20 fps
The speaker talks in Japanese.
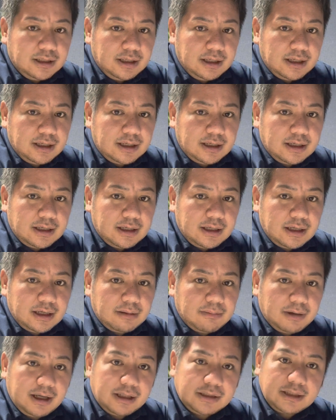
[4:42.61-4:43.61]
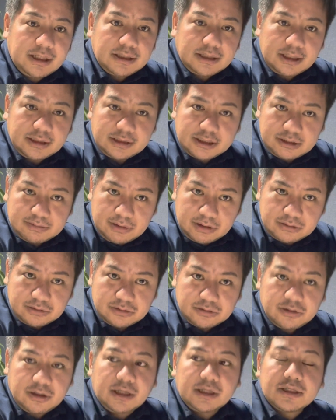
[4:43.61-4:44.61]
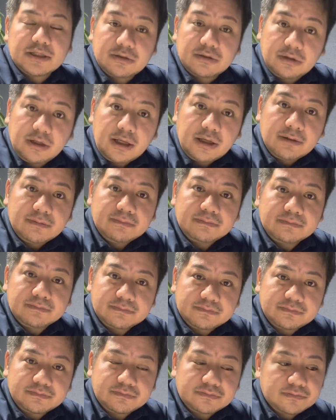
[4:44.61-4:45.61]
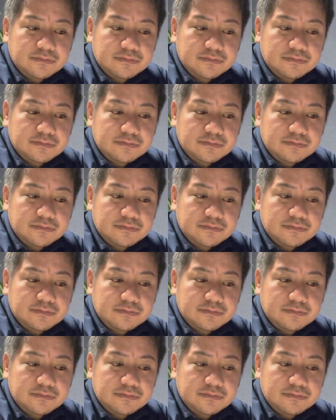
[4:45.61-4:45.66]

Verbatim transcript: えー、まあ、判断になってしまうわけですよねうん